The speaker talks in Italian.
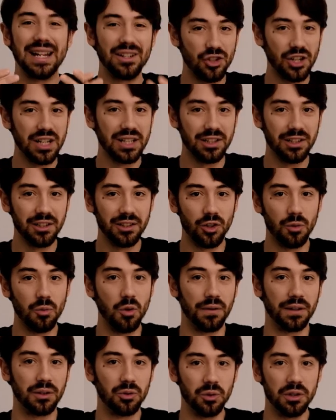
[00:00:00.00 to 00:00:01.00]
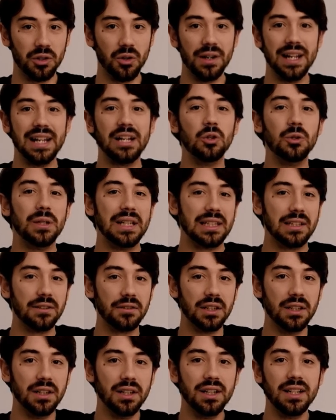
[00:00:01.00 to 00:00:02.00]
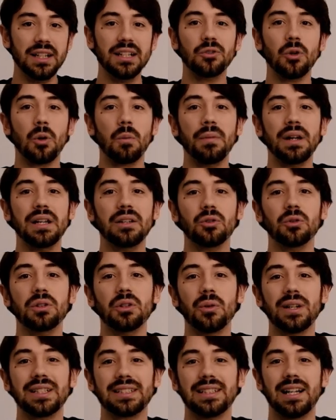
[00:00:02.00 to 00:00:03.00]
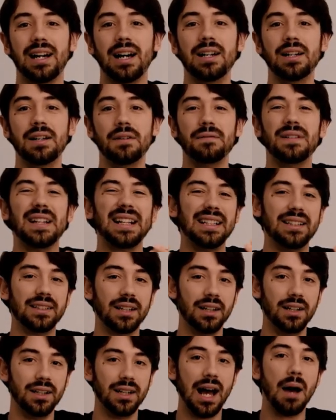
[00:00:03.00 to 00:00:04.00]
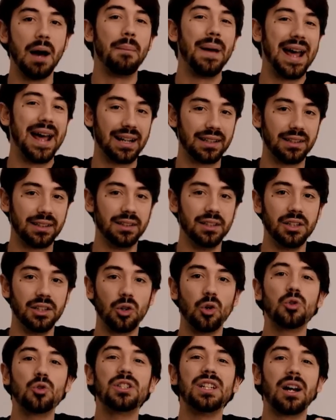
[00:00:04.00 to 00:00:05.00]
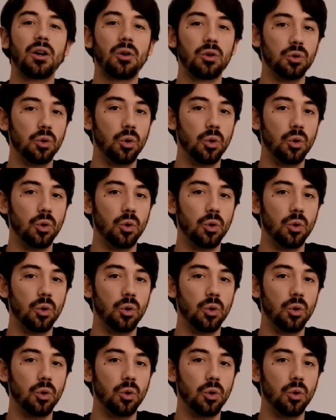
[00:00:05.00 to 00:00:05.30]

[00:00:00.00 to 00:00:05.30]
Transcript: piangete come ho fatto io e godetevi il tormento di questa ferita aperta, così